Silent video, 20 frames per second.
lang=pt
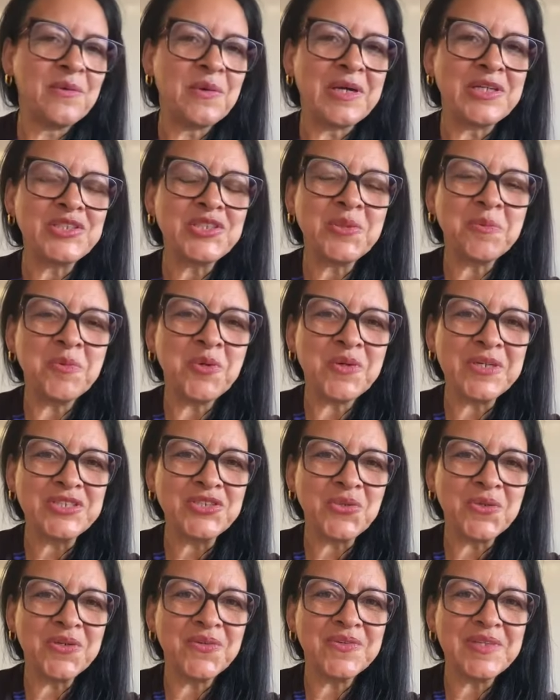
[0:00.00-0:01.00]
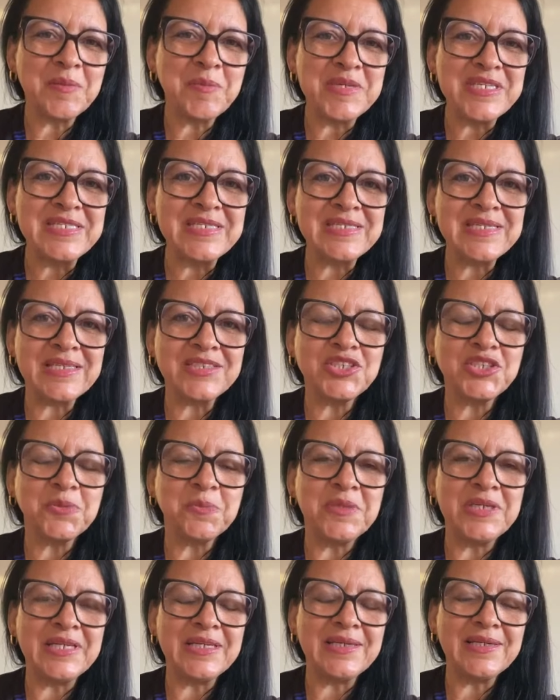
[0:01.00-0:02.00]
Eu acho que o meu cachorrinho está precisando
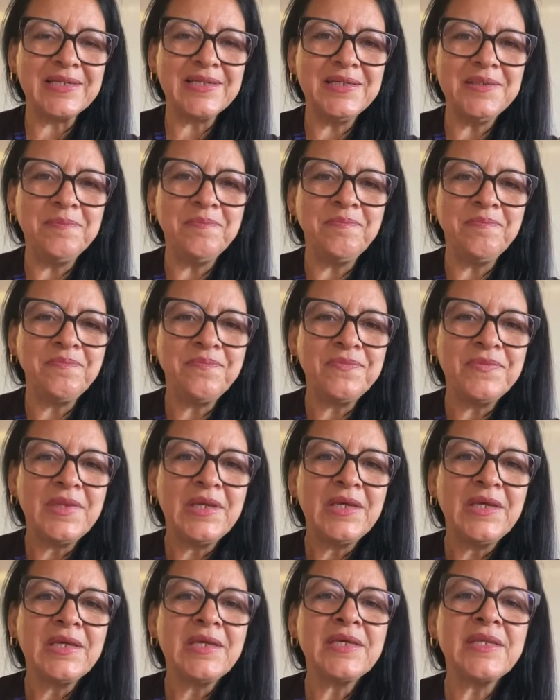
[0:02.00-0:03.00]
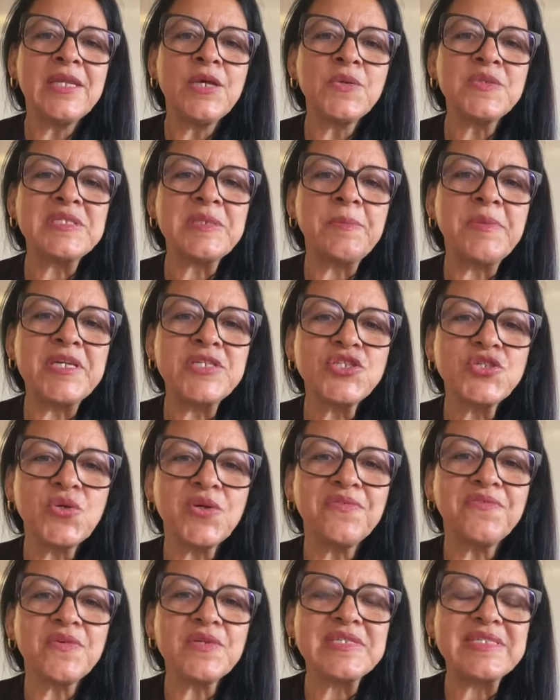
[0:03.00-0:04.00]
de mim ali. Que Deus
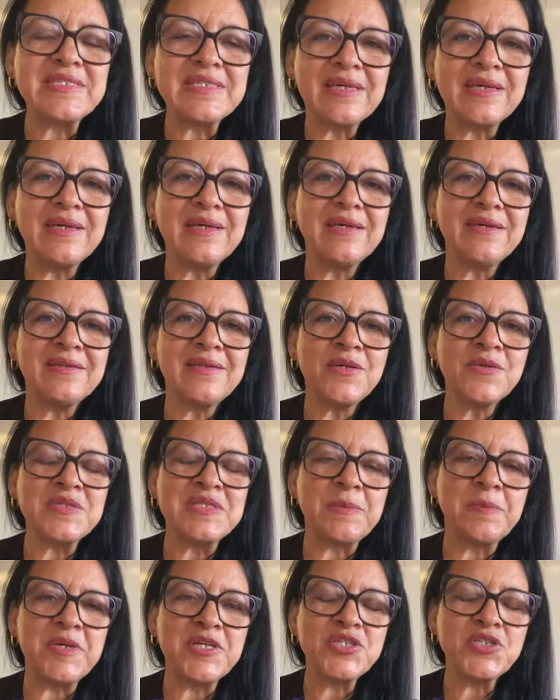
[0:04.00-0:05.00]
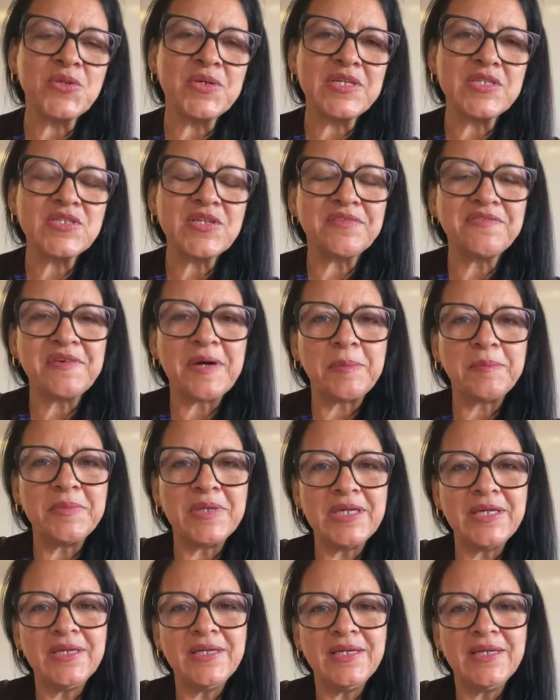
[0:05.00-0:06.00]
abençoe você, Deus abençoe a sua
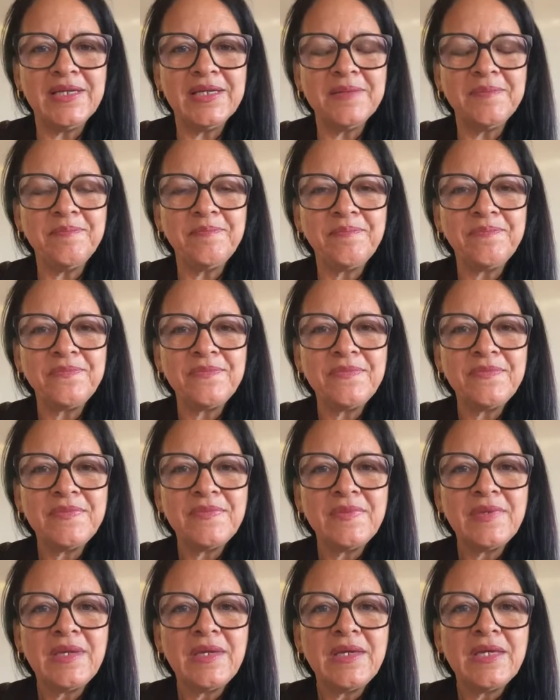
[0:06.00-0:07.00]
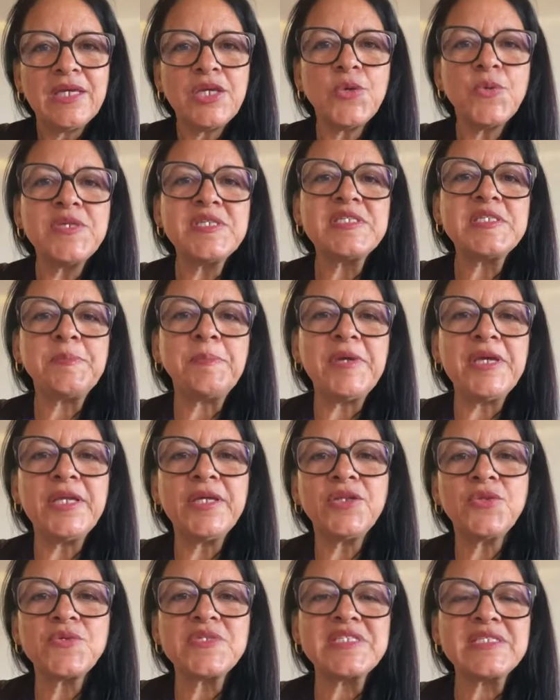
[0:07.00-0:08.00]
família. Que o
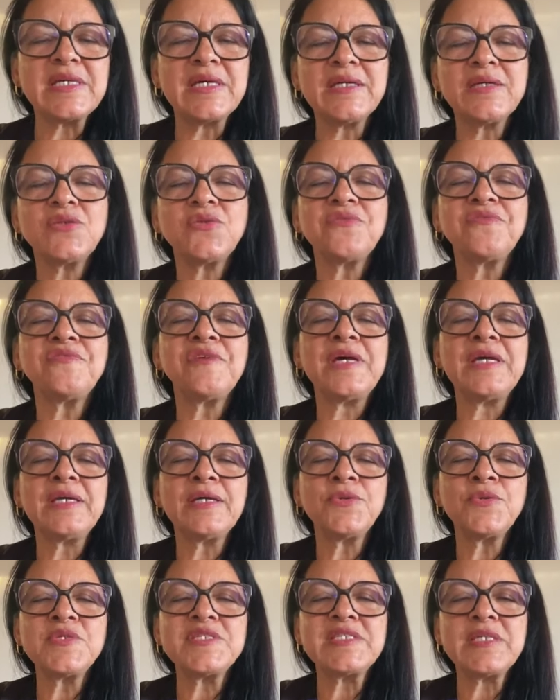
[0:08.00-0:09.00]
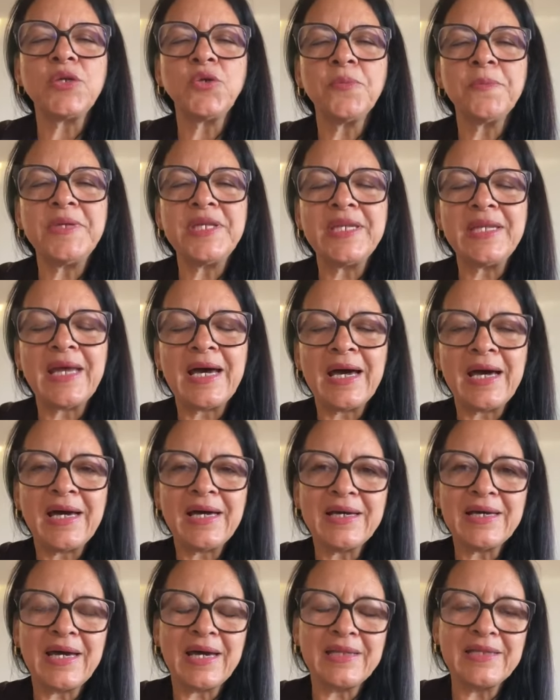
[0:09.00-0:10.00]
Espírito Santo venha nos
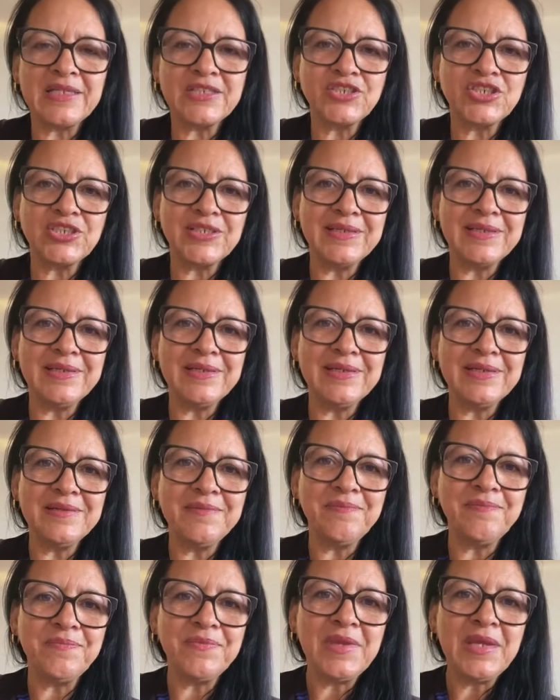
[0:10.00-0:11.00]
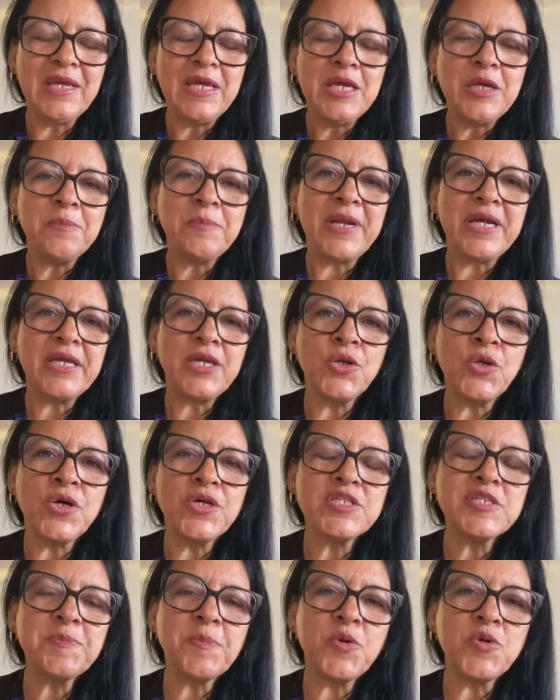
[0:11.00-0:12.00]
iluminar a cada dia, para que
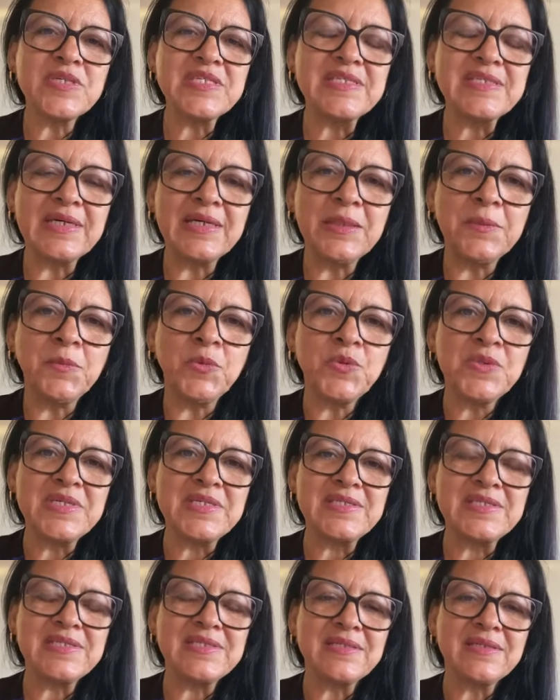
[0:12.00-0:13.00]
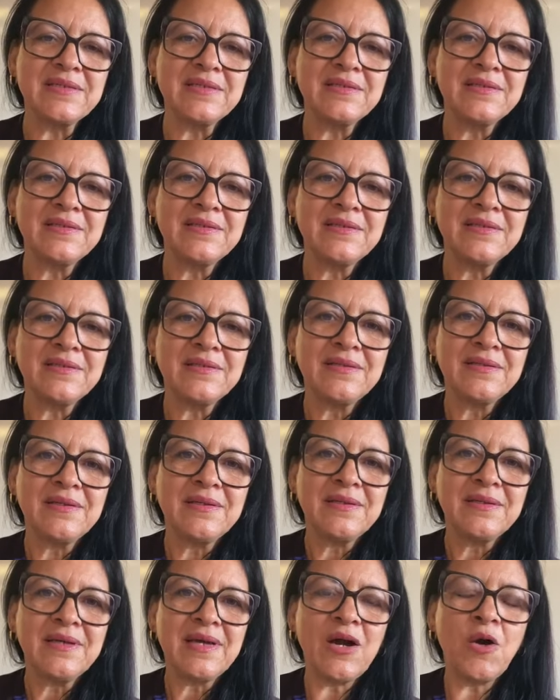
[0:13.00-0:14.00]
nós possamos
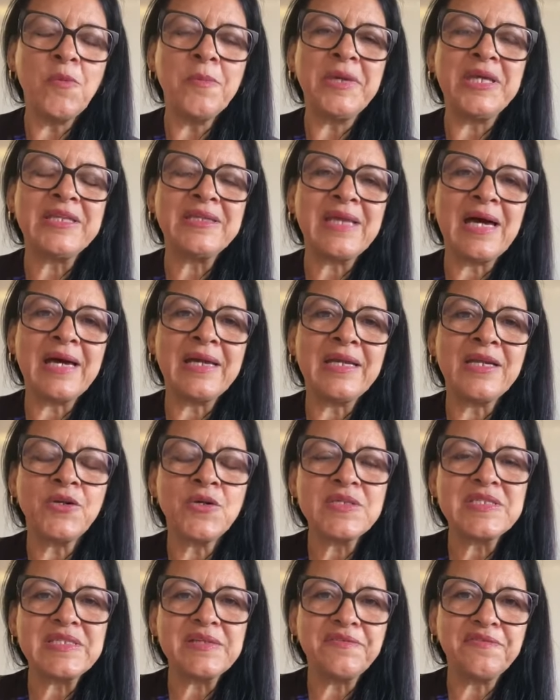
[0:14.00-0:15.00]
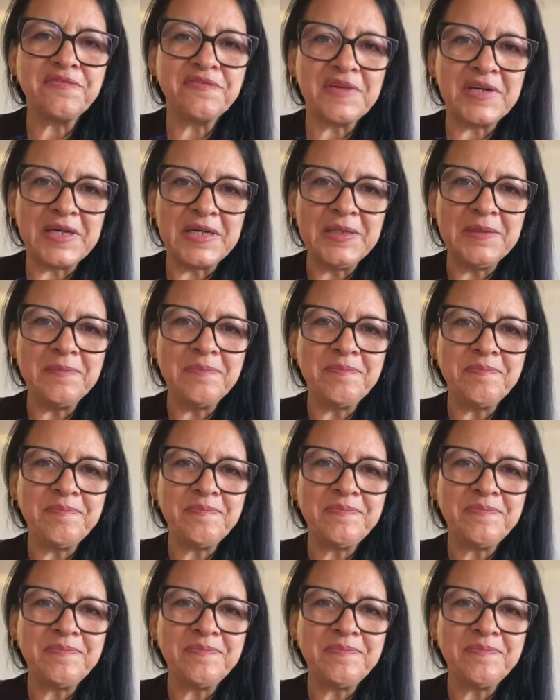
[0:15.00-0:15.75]
aumentar a nossa fé,